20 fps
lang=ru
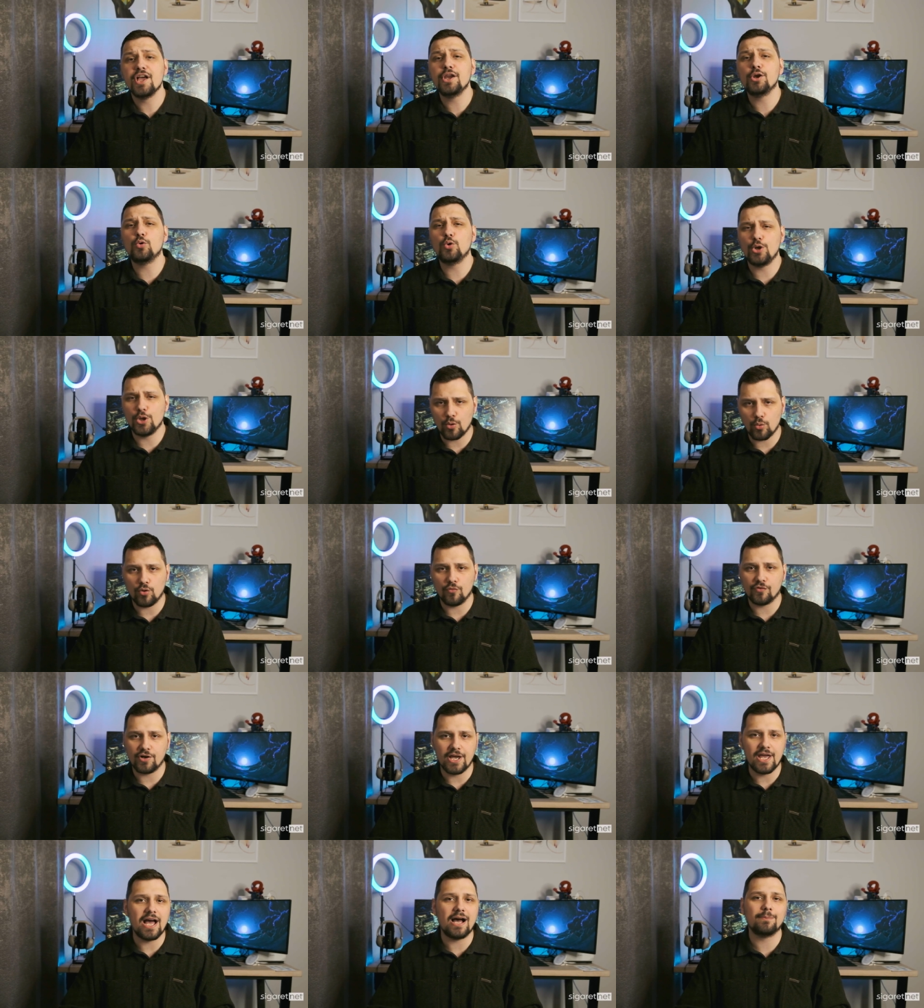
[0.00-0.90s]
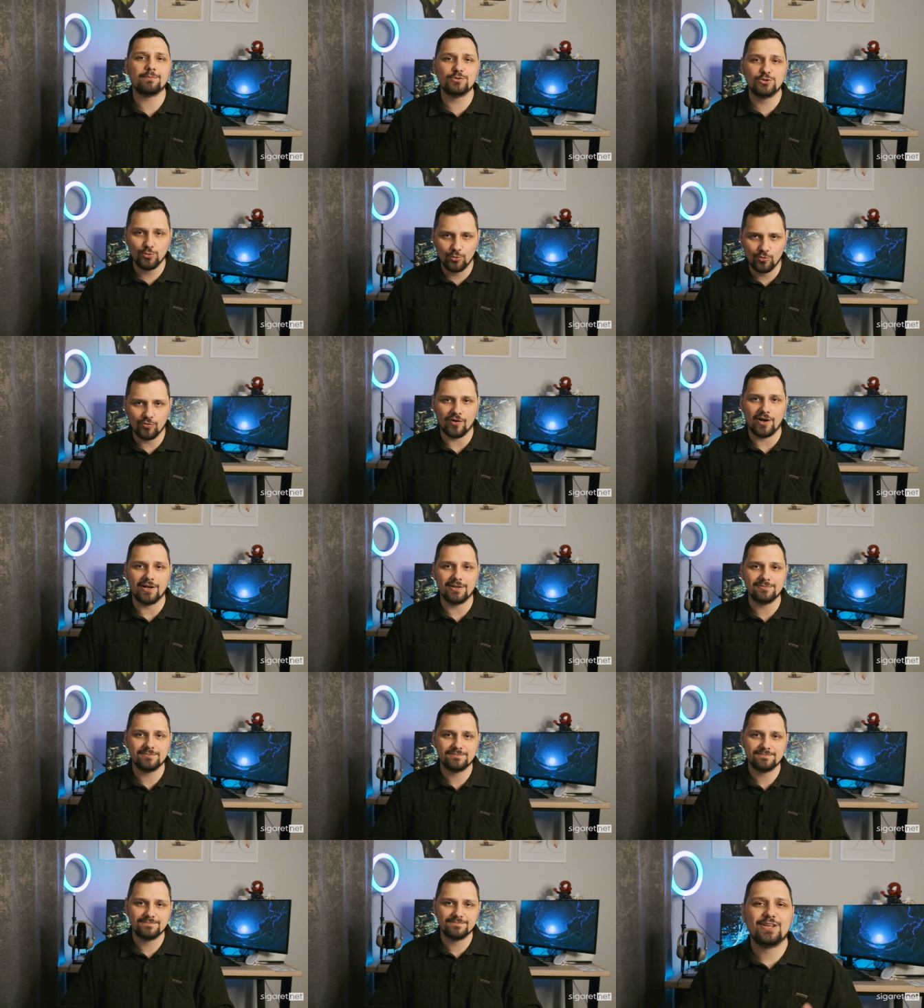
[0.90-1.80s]
регулировкой обдува.
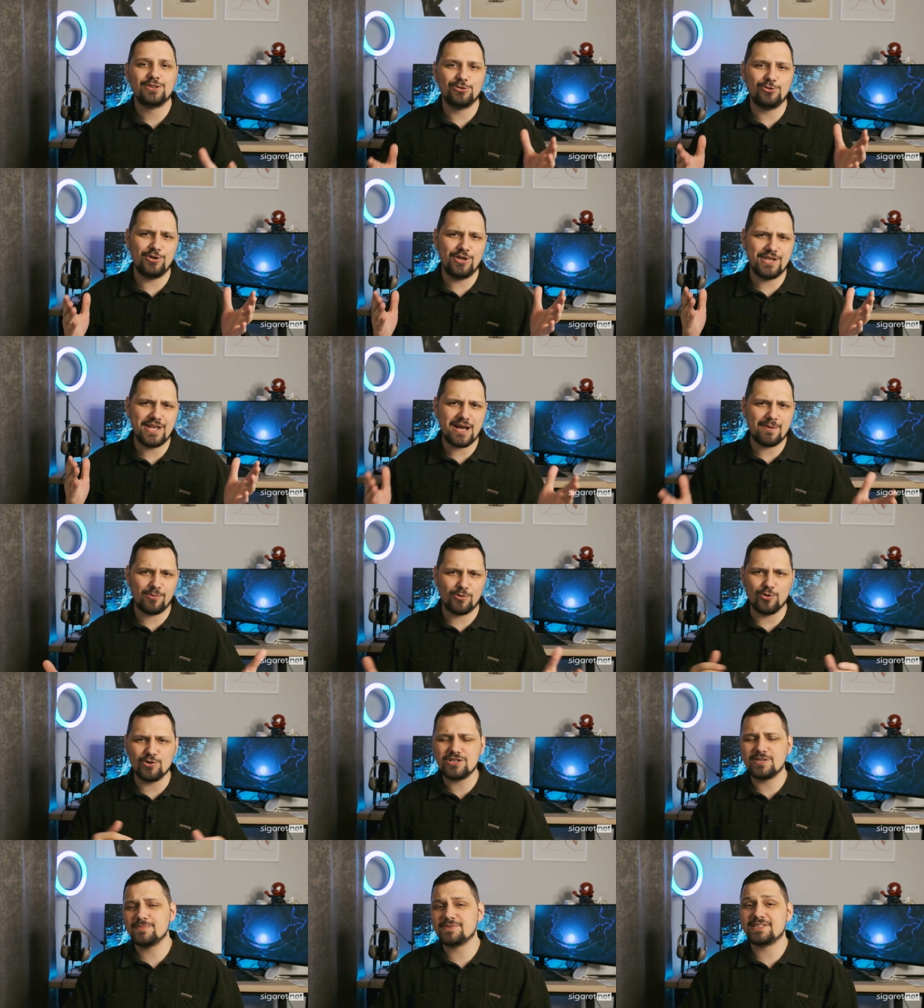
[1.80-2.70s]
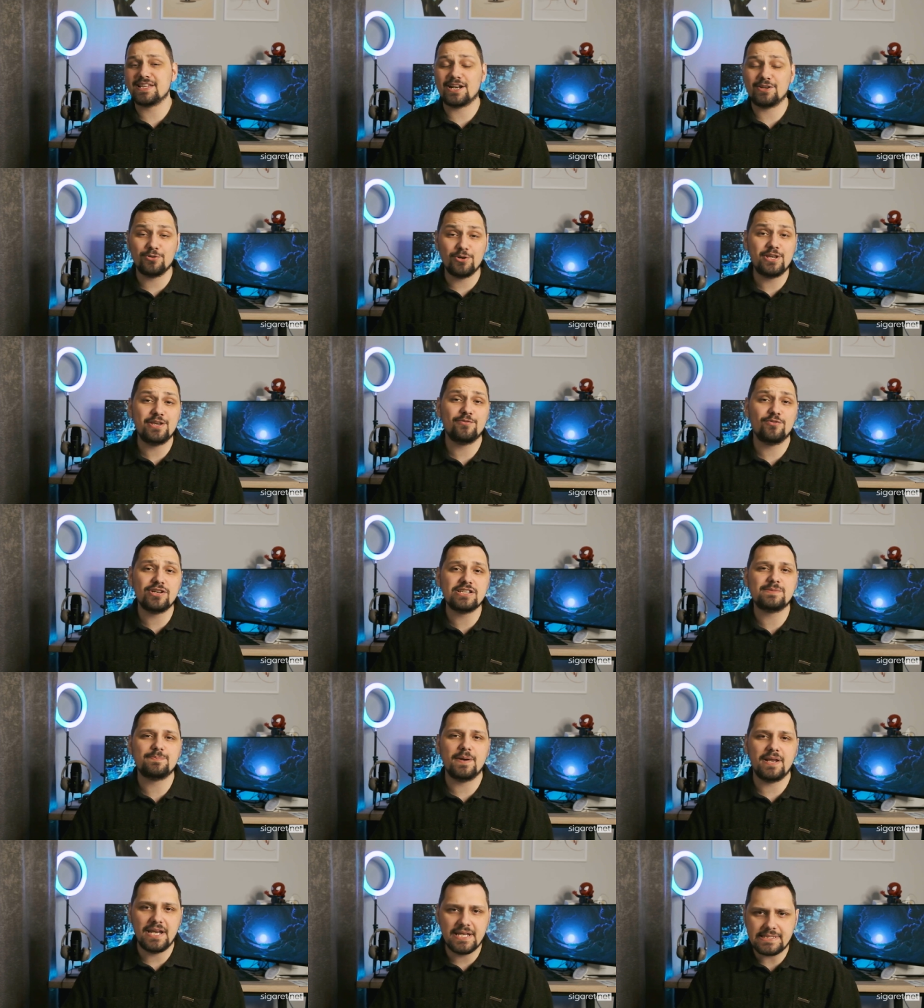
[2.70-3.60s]
Ну и не обходим стороной его
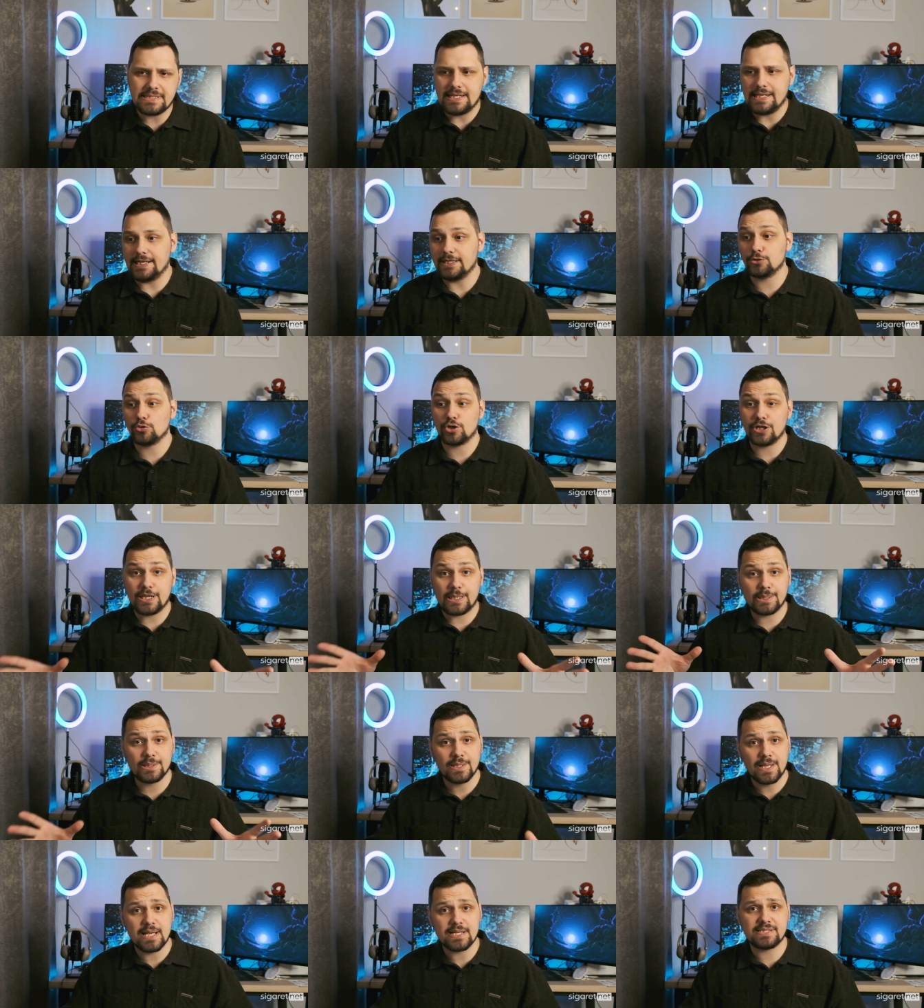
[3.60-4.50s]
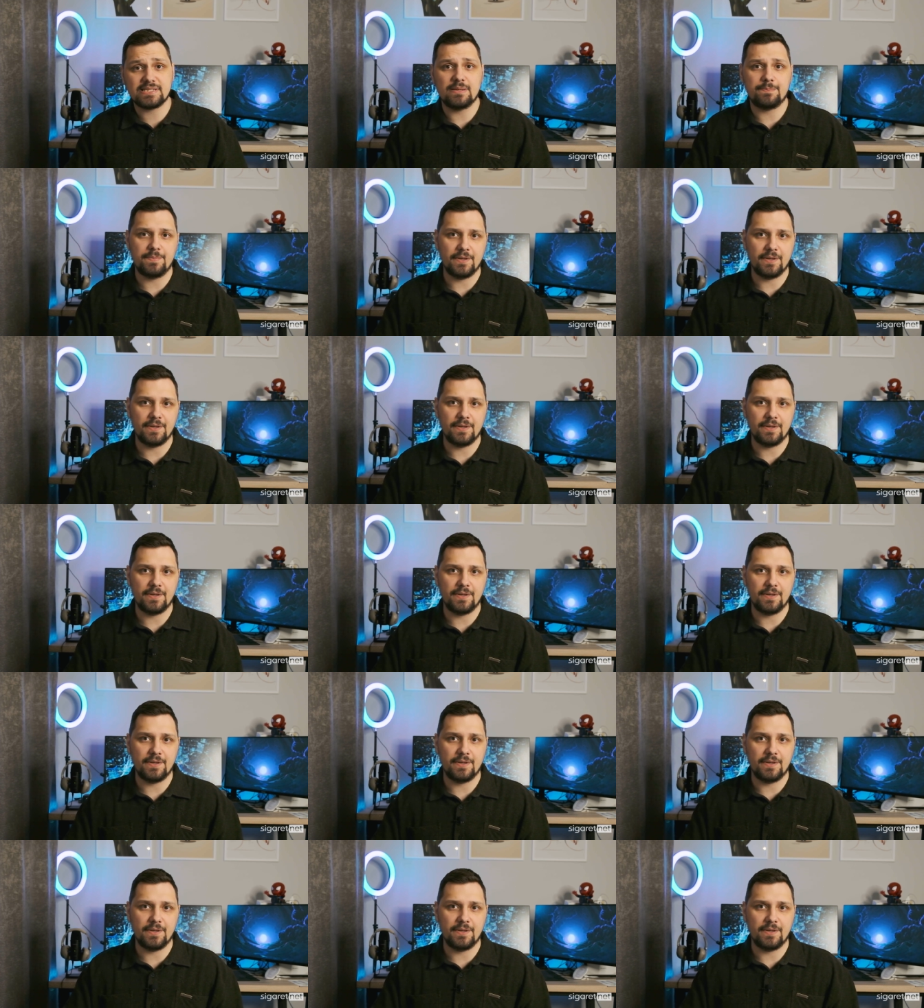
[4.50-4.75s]
испарителей, которые классно